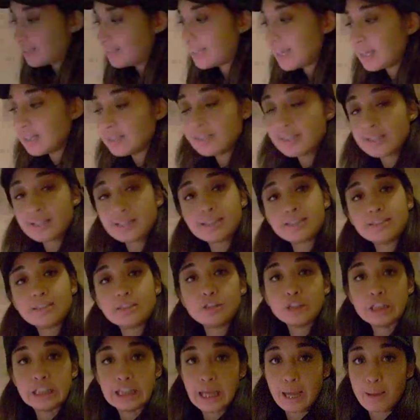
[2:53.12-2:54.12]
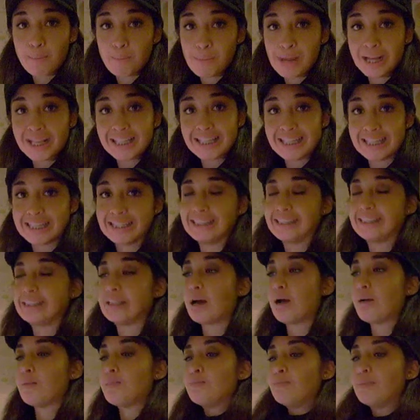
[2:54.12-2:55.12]
Terza categoria,
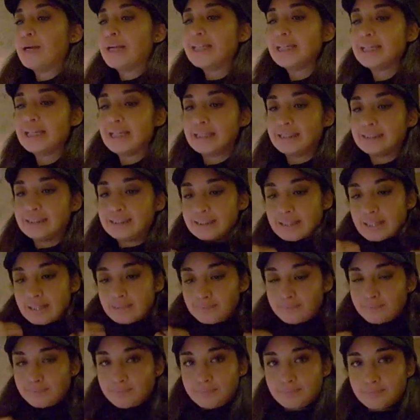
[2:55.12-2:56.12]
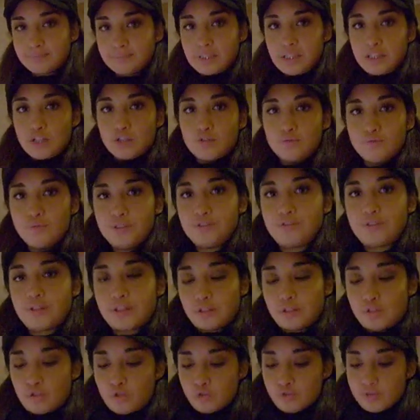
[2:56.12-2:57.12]
maglietta. Maglietta, io vi
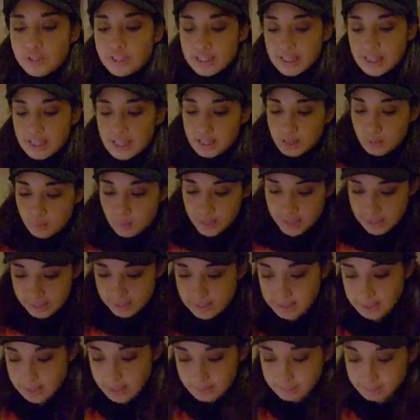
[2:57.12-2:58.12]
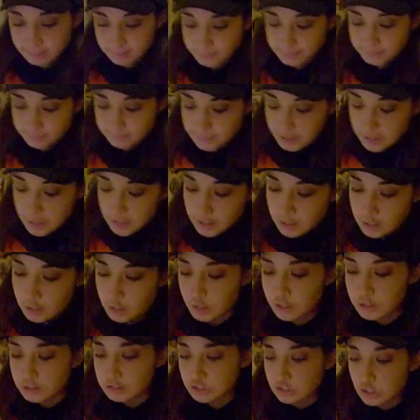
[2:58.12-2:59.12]
faccio vedere questa che
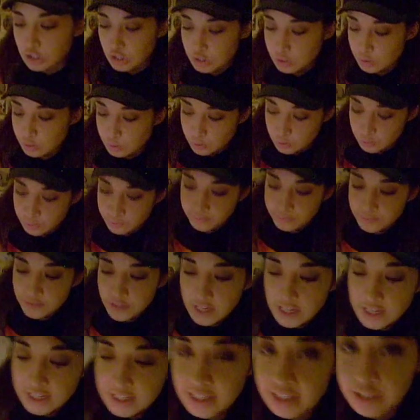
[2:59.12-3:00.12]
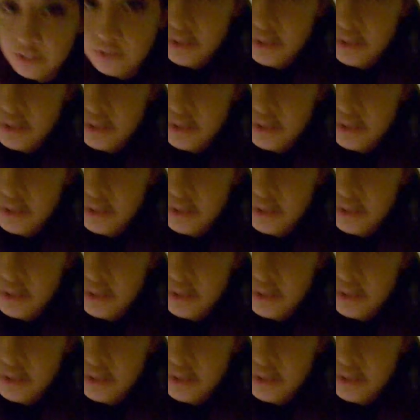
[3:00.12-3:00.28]
ho addosso, che